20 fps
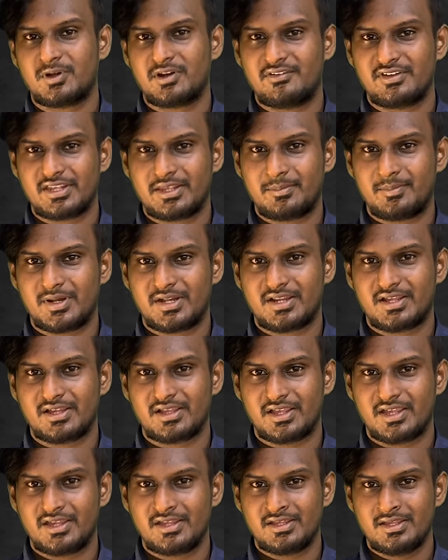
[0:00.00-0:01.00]
வைக்க
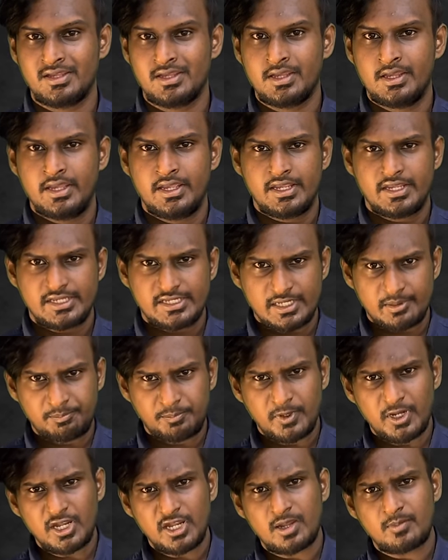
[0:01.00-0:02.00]
மாட்டாங்க
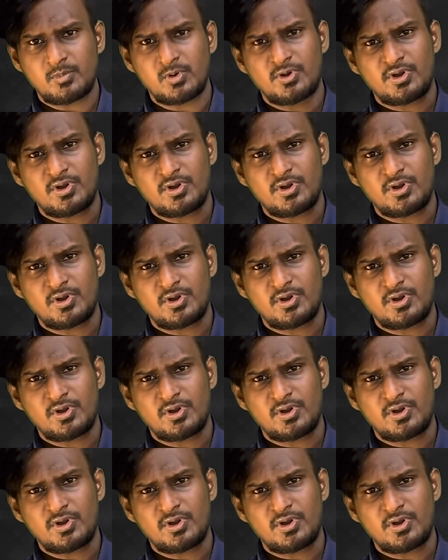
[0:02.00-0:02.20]
எப்படி நம்மளோட